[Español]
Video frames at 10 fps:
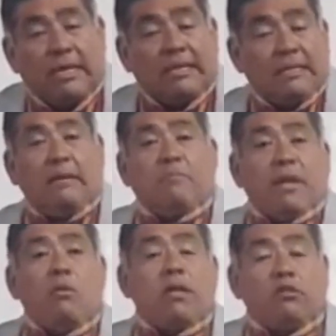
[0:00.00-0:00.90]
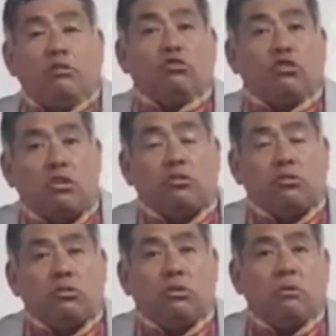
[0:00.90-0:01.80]
Siempre y cuando
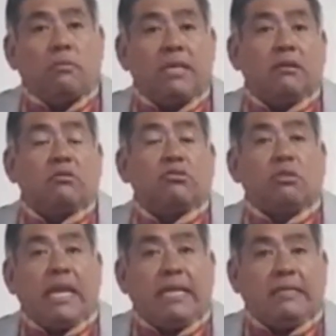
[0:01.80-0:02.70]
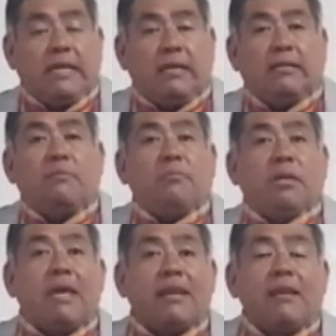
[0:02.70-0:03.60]
nosotros, como médicos de urgencia, de
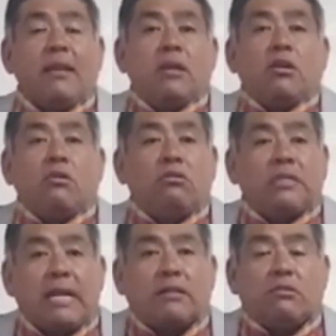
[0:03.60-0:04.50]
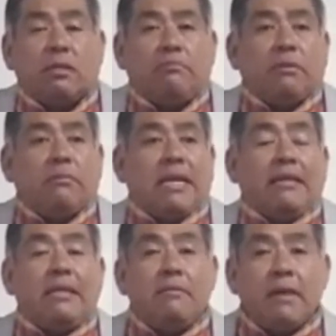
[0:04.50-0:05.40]
primer contacto, de
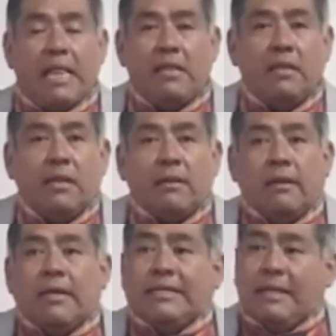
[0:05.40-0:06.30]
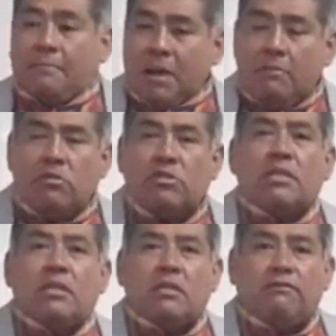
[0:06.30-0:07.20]
primer nivel, sepamos
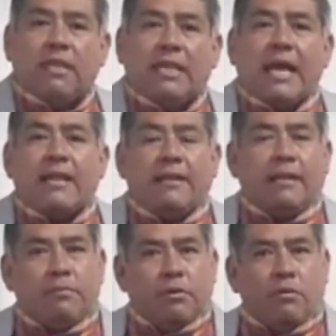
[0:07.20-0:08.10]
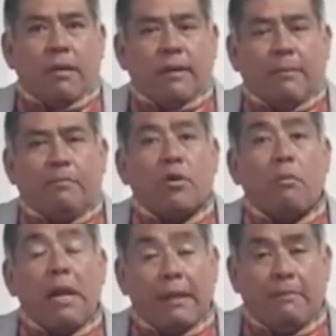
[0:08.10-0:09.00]
identificar el probable
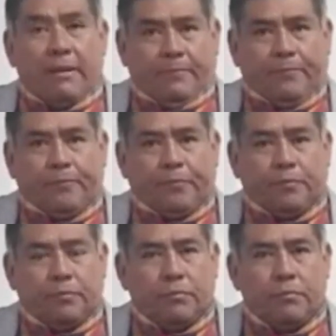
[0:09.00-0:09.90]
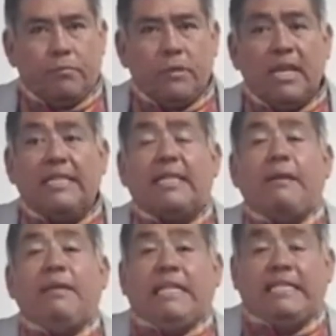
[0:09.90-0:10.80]
problema,
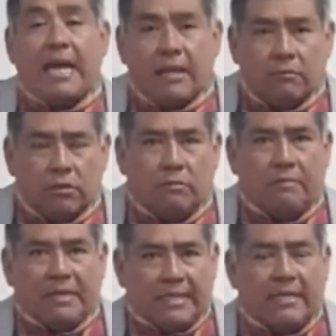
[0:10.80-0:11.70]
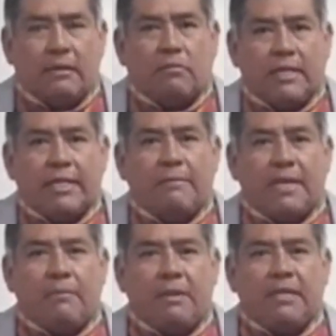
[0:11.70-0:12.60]
estabilizar a nuestro paciente
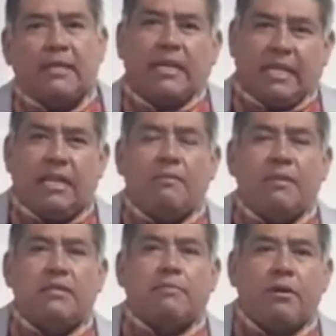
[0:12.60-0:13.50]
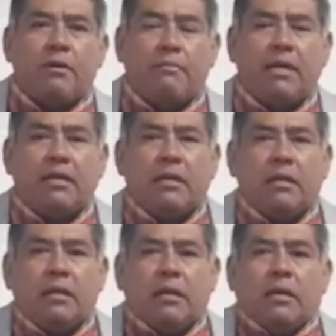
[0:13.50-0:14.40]
hemodinámicamente, que generalmente es el problema,
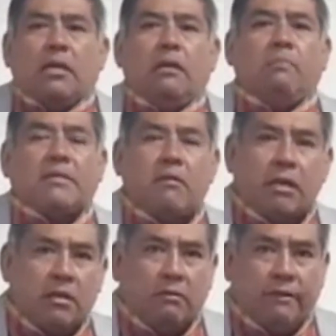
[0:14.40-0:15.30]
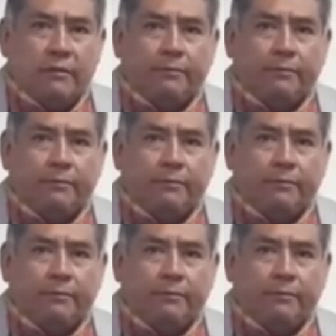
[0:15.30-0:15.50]
y pasarlo a quirófano.